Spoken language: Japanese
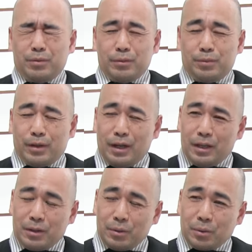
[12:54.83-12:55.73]
プレ、
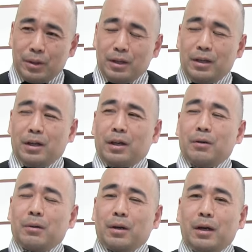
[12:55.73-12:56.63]
プレーンっていうと言い方
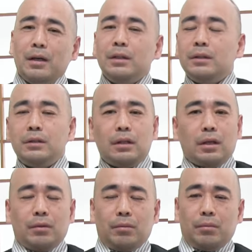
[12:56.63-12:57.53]
なのかな、なん
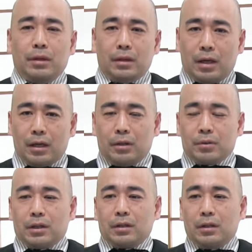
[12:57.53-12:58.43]
かのんべんだらり
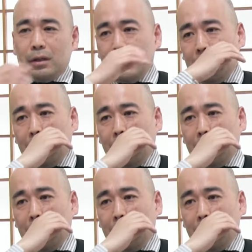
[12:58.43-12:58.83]
としたって、